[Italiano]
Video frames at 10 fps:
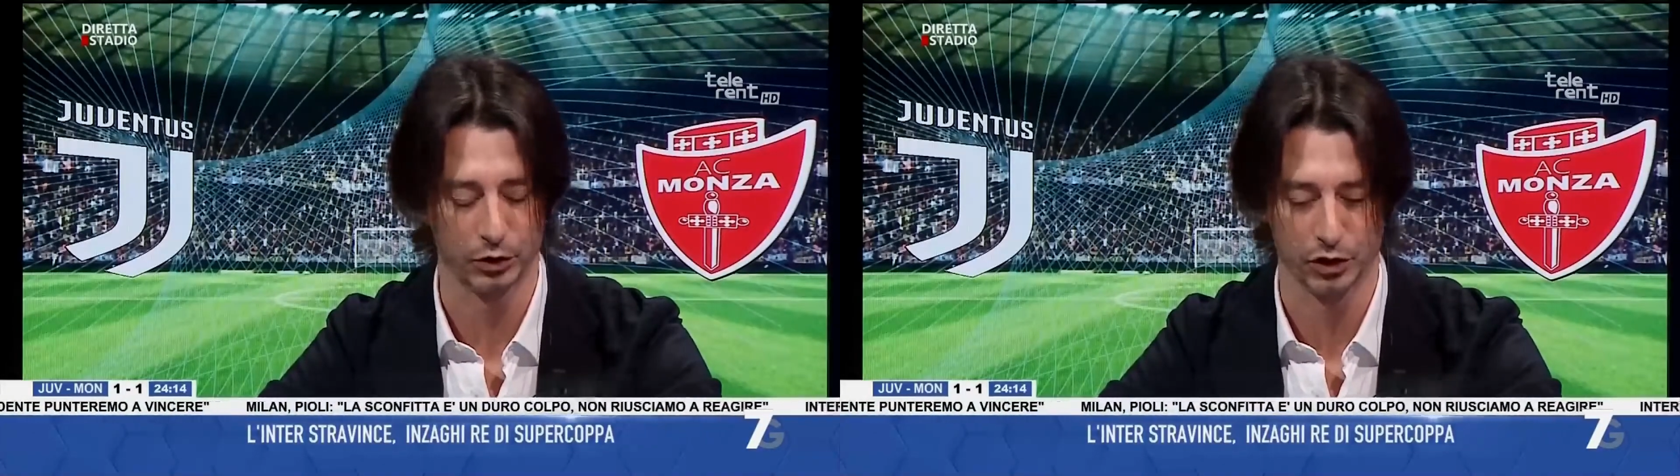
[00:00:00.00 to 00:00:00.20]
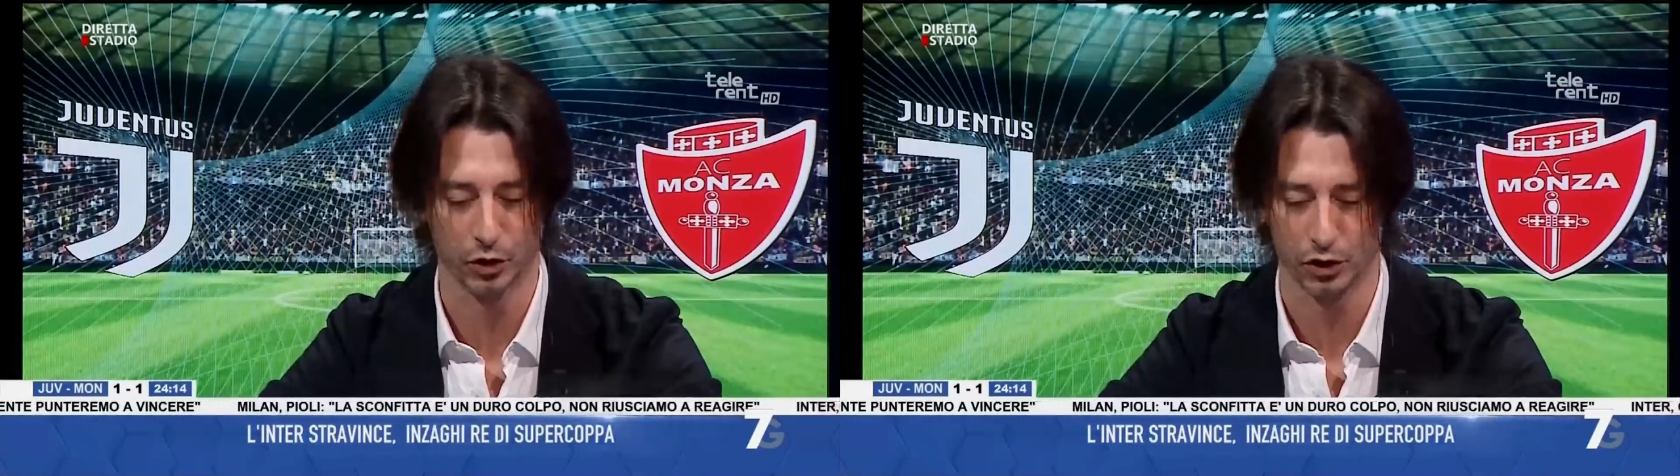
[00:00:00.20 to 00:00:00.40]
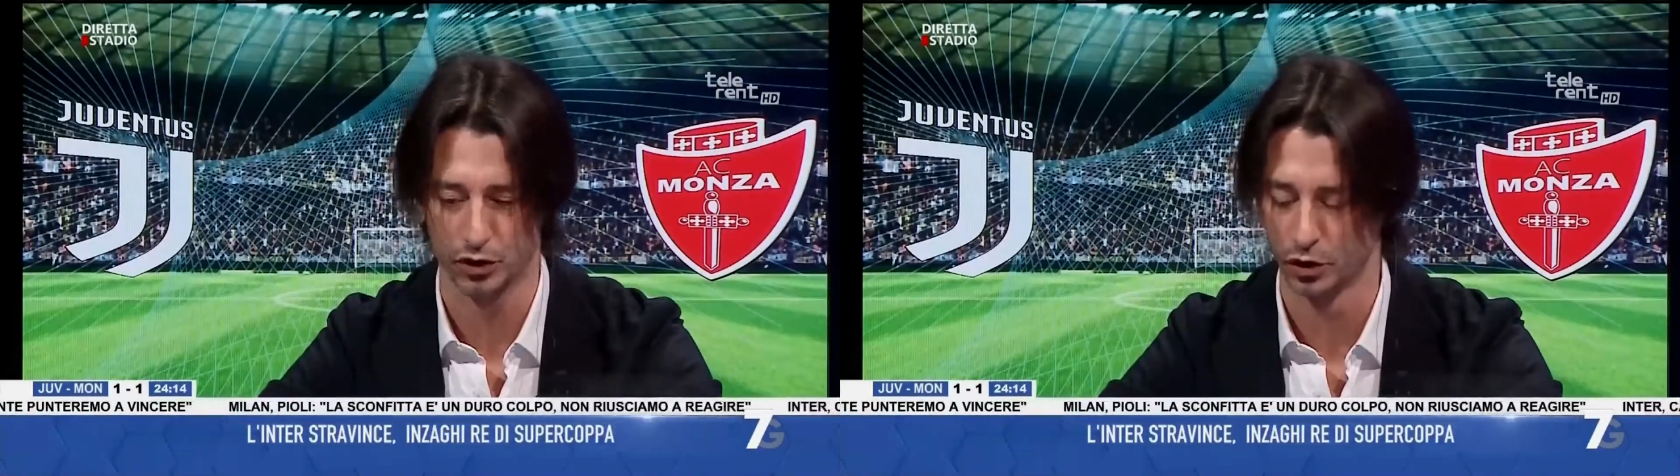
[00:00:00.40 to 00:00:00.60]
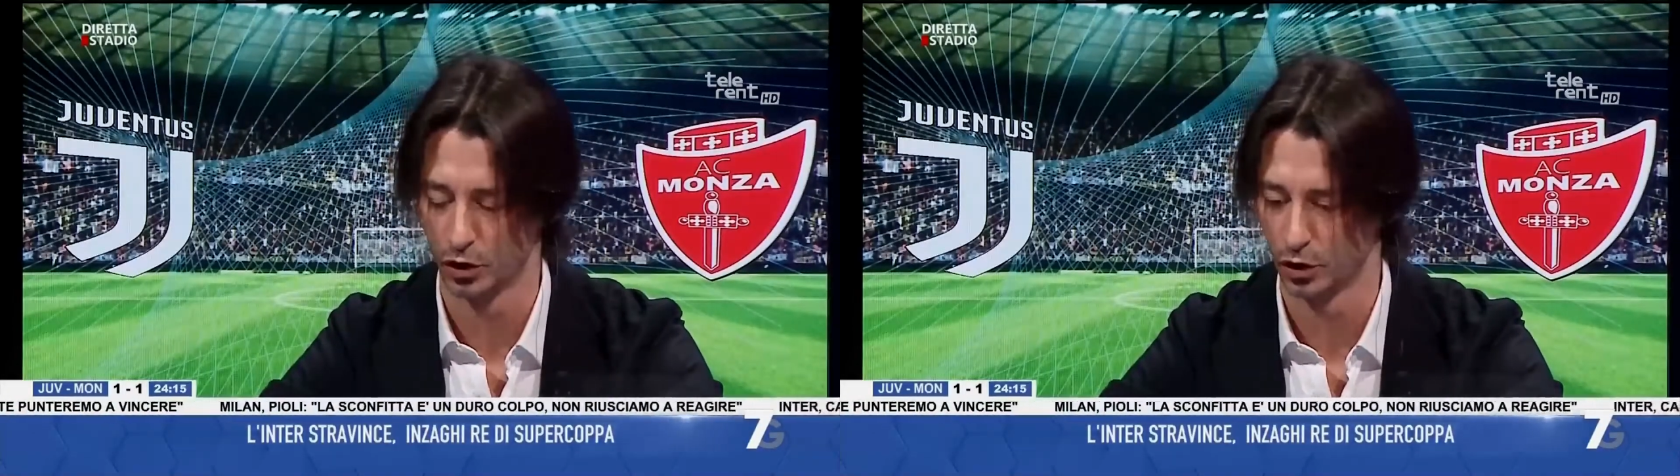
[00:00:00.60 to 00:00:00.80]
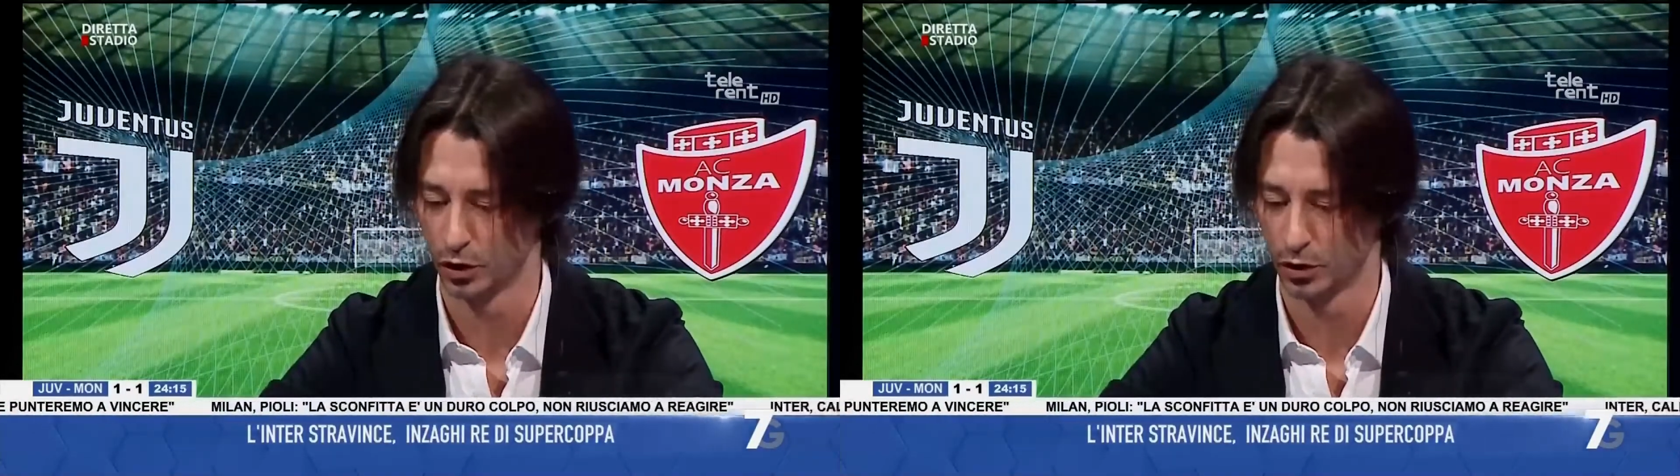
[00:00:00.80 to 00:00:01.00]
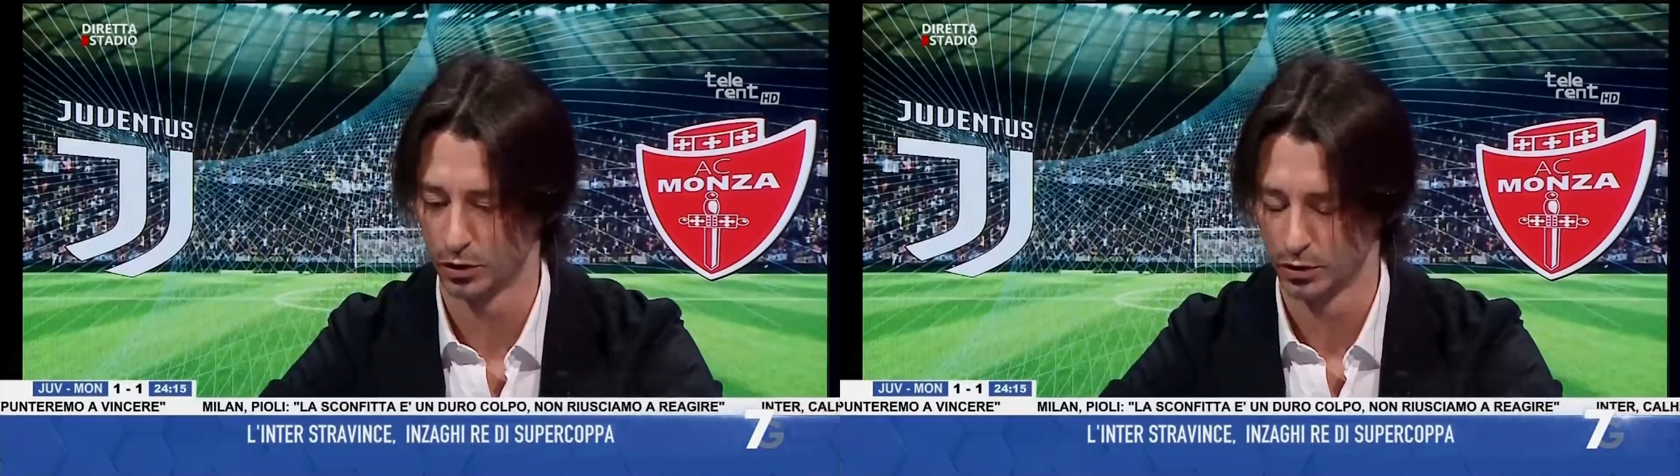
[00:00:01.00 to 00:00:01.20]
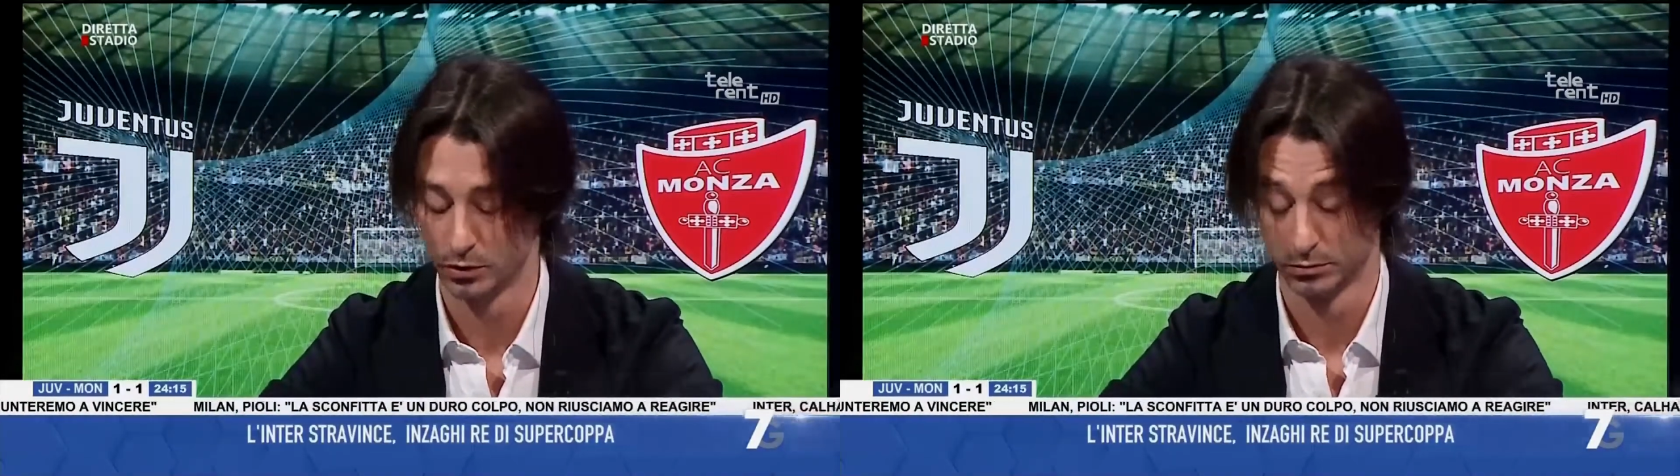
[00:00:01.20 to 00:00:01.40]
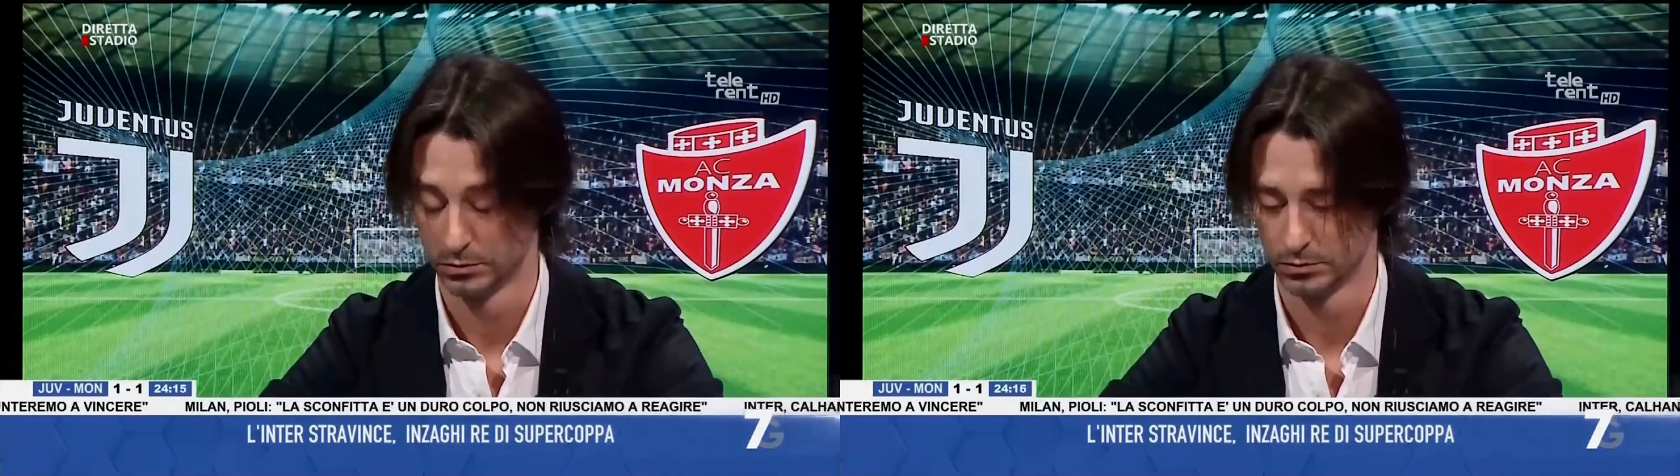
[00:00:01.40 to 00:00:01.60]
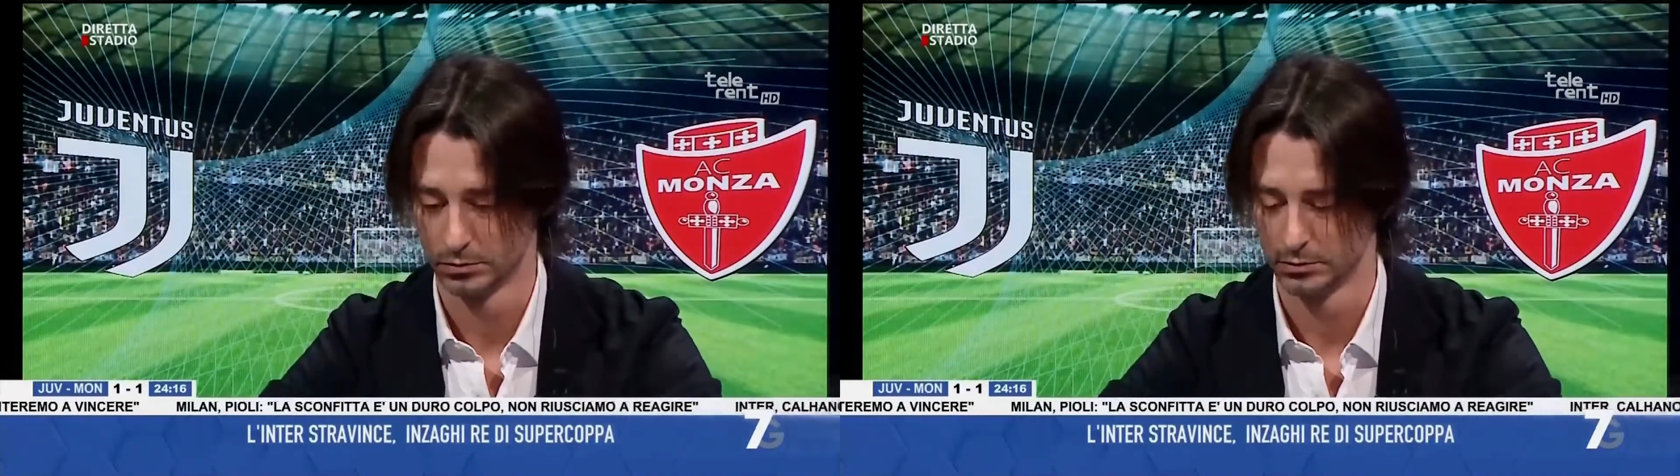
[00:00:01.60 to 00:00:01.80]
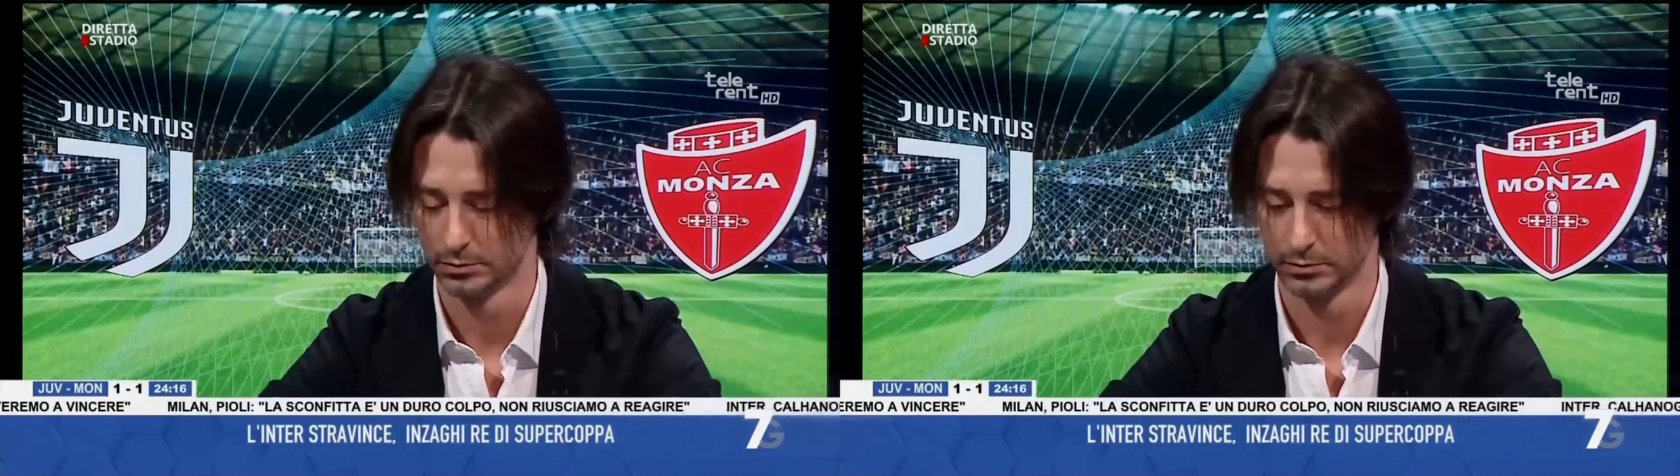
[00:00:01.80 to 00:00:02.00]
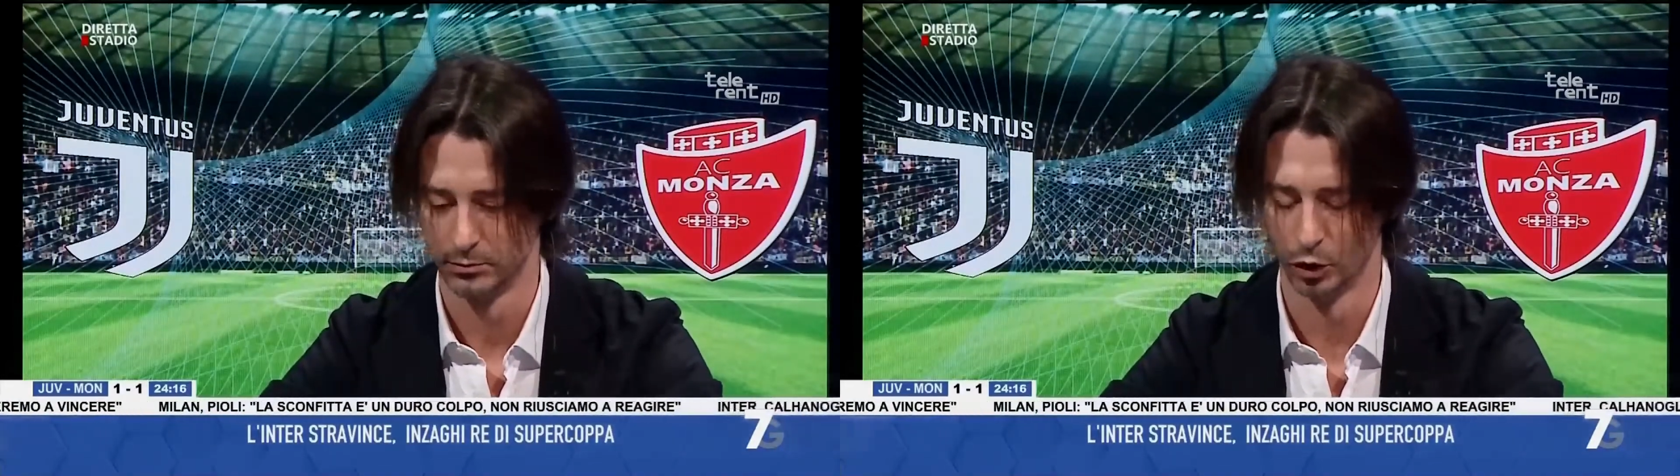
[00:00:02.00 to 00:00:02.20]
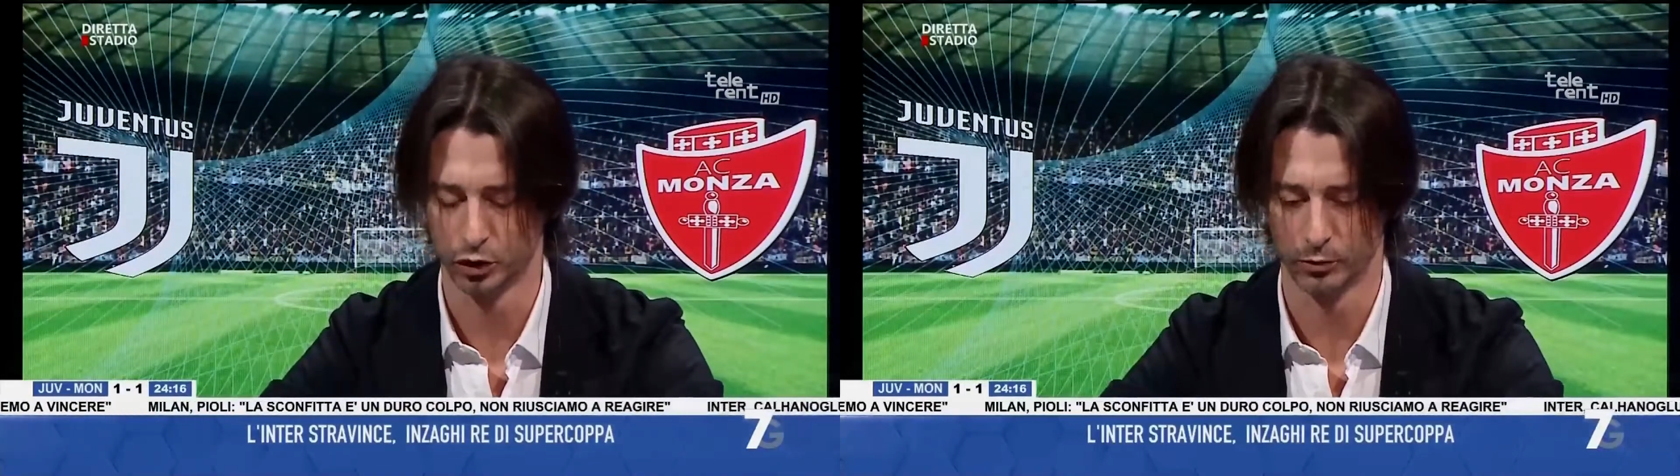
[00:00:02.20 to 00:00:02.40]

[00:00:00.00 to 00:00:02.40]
discorso eh, molto, eh.